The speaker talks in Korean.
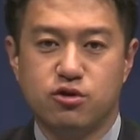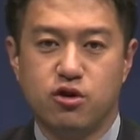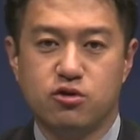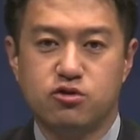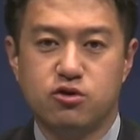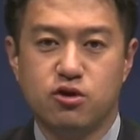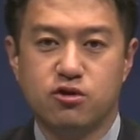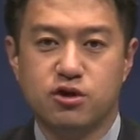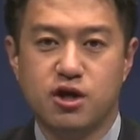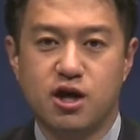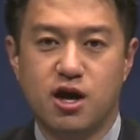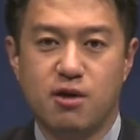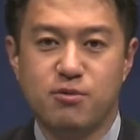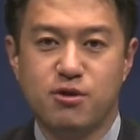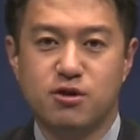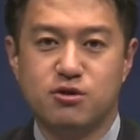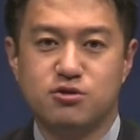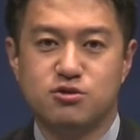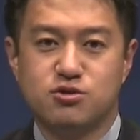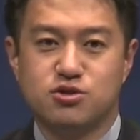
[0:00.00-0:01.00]
어떻게
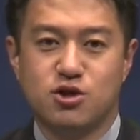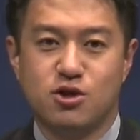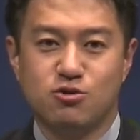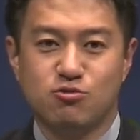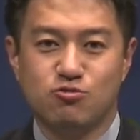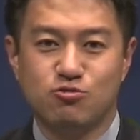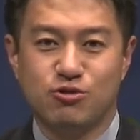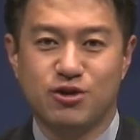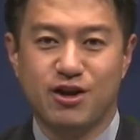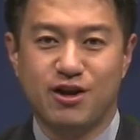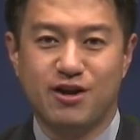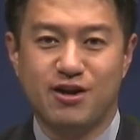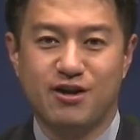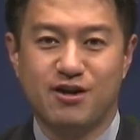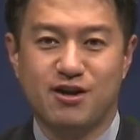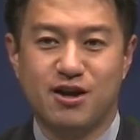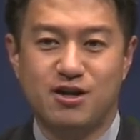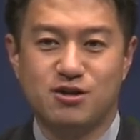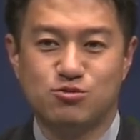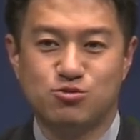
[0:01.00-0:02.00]
하면
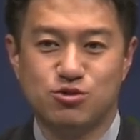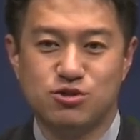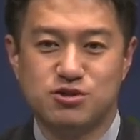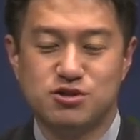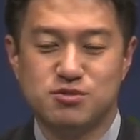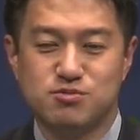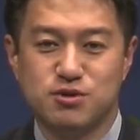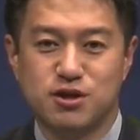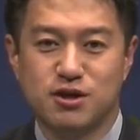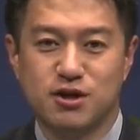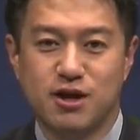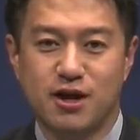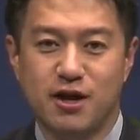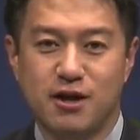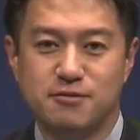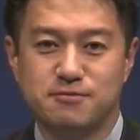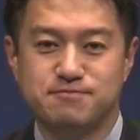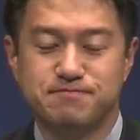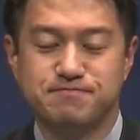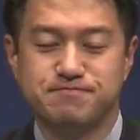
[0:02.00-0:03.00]
천국에 갈 수
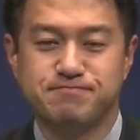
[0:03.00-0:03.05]
있습니까?